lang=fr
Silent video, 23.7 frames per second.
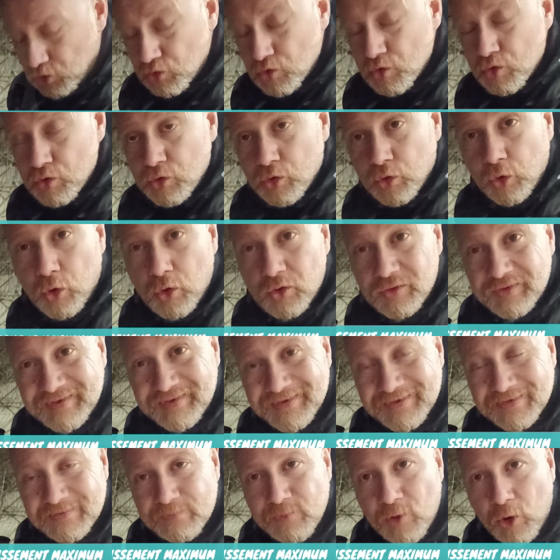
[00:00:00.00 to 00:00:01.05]
Le
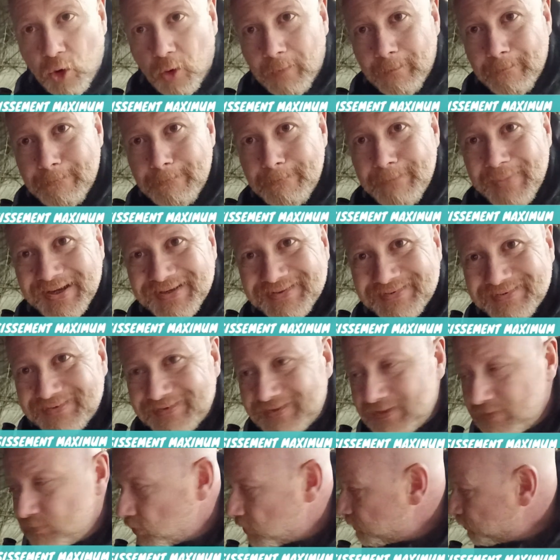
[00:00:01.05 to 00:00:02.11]
grossissement
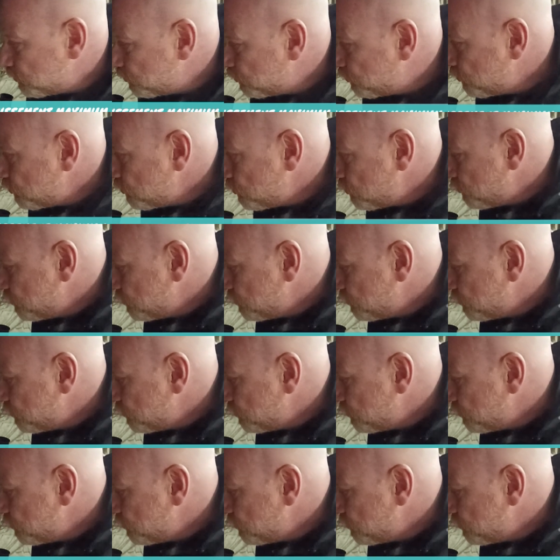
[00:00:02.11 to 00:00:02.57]
maximum d'une